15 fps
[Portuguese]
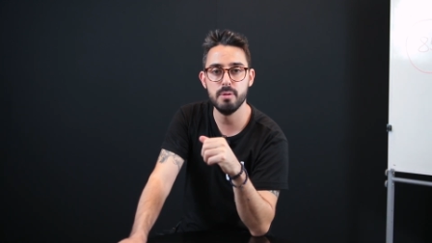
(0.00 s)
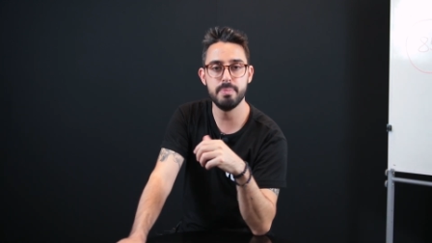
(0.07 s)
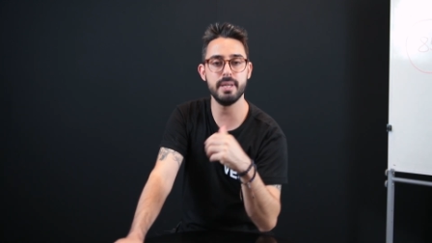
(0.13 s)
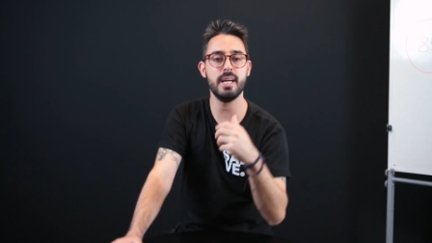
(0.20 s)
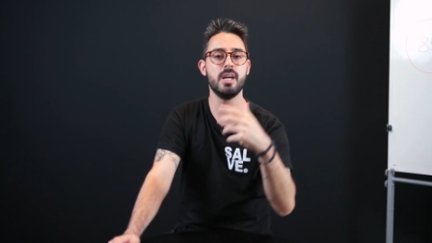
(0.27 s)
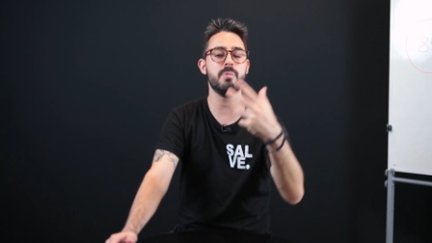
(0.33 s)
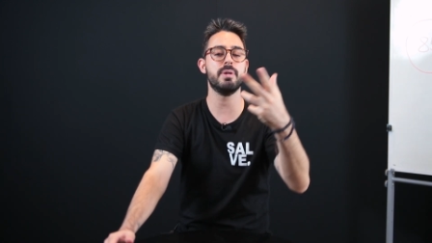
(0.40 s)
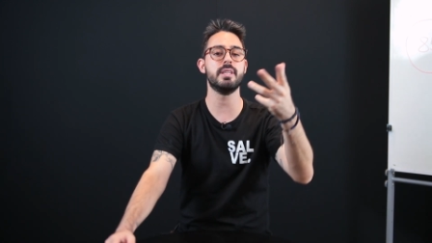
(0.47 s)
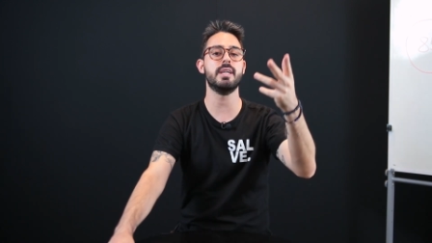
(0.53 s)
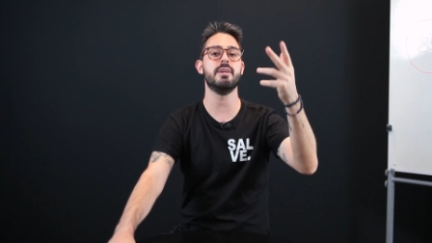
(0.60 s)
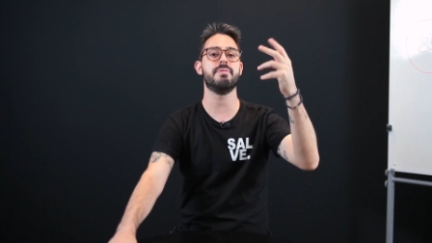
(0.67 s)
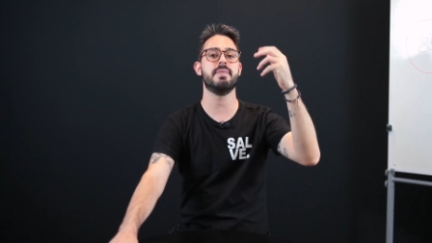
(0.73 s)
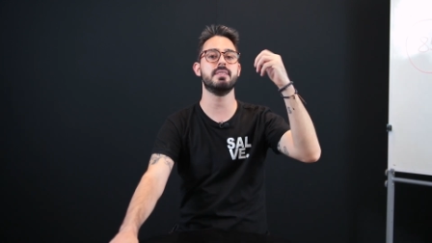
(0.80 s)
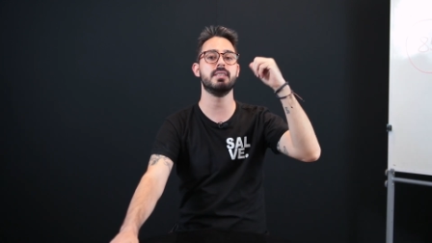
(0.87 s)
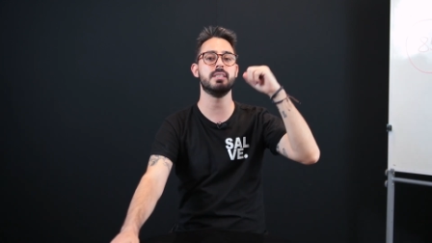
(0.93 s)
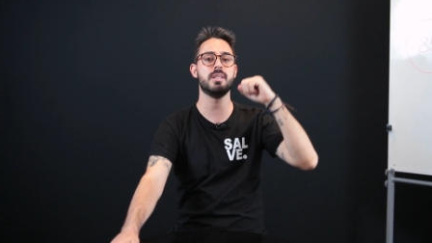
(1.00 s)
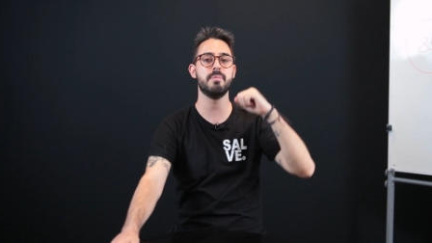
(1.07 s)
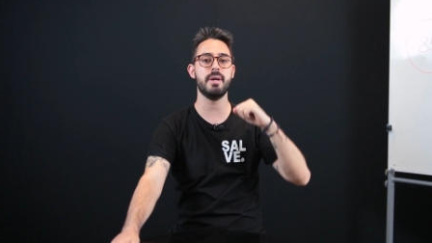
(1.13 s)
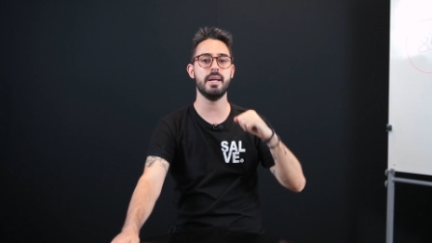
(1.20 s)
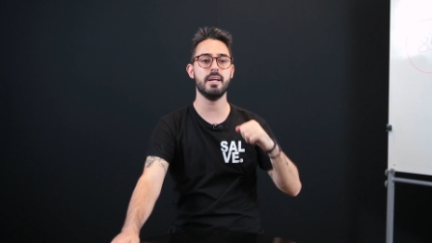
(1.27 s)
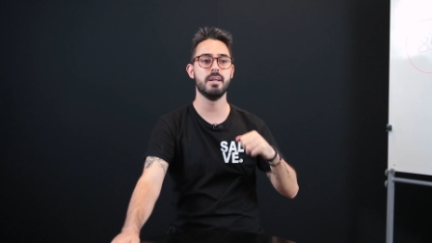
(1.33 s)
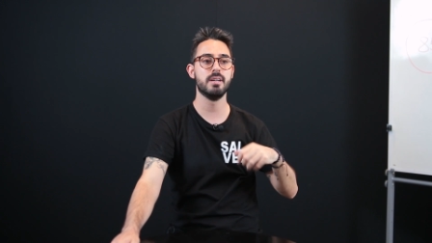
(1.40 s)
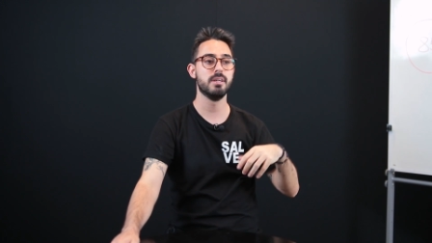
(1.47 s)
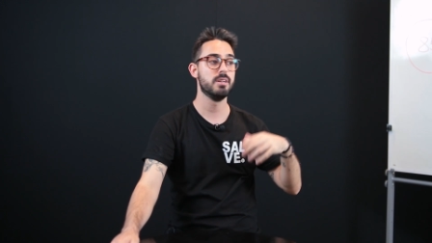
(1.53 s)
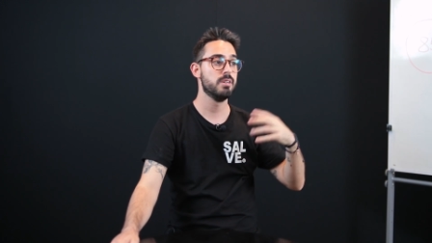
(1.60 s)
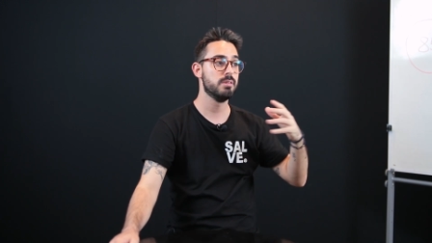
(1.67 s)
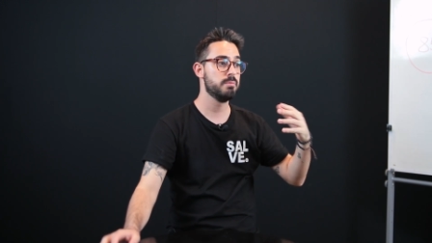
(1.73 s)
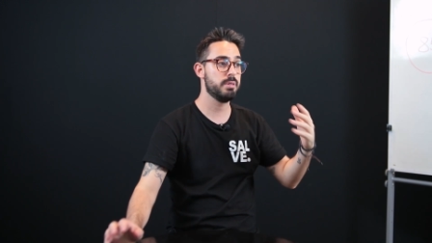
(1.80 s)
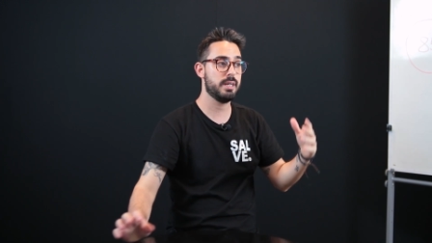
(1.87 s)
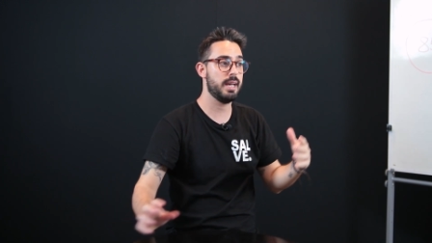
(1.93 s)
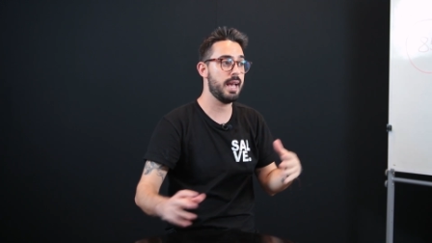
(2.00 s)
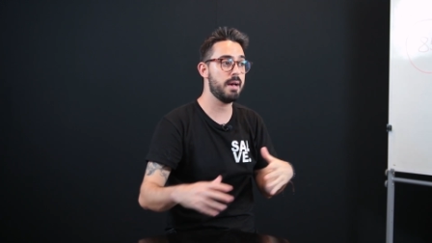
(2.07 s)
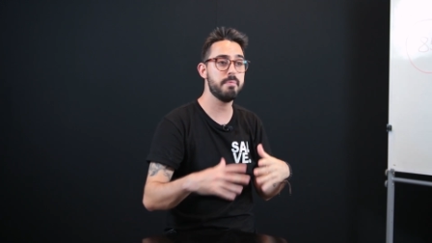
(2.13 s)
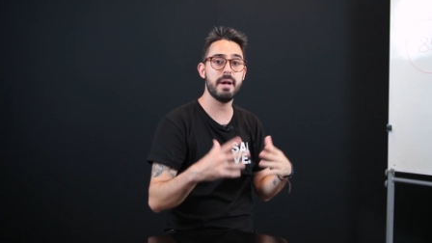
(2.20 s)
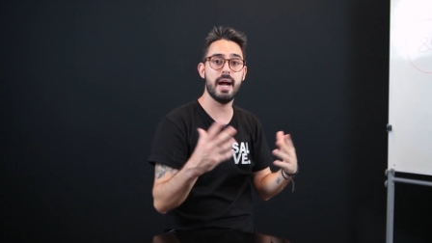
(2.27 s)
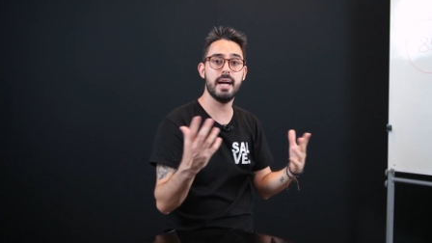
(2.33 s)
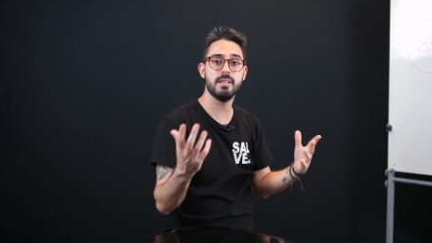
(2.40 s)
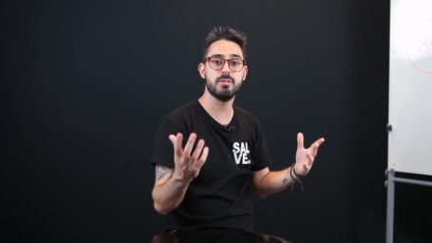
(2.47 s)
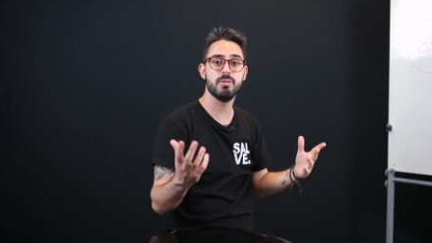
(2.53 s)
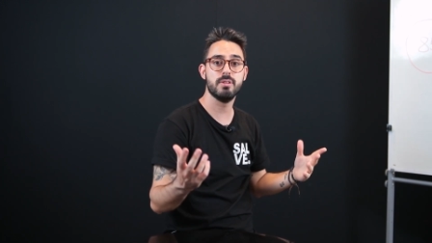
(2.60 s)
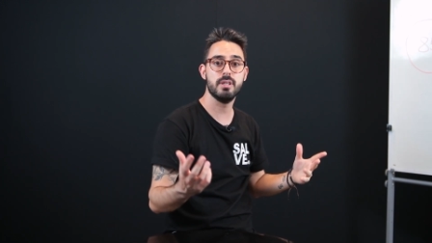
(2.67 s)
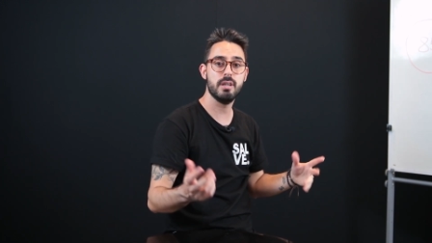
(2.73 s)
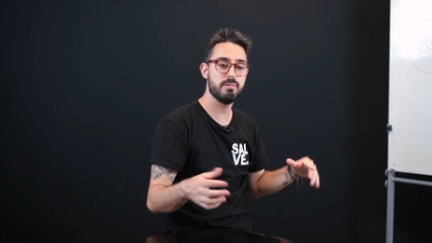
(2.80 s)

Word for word: Por que, que eu poderia fazer também? Porque é aberto.